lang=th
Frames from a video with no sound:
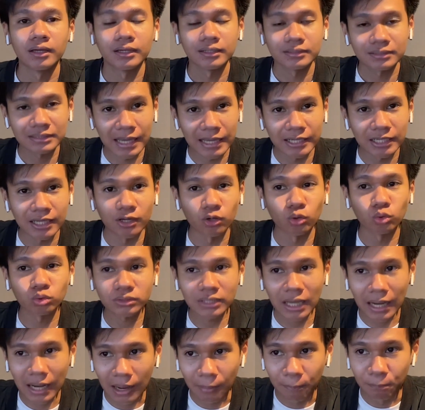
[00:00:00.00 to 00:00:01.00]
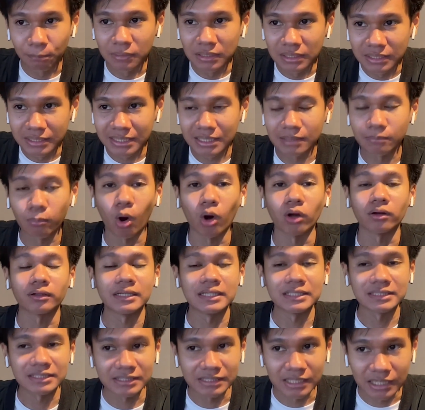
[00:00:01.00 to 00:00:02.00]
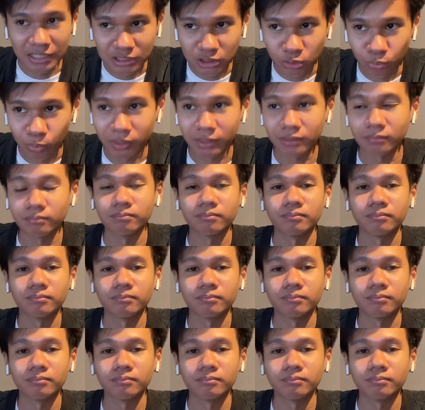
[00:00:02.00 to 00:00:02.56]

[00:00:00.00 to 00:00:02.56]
แต่รู้จักกับมือคีย์บอร์ดที่เสียชีวิต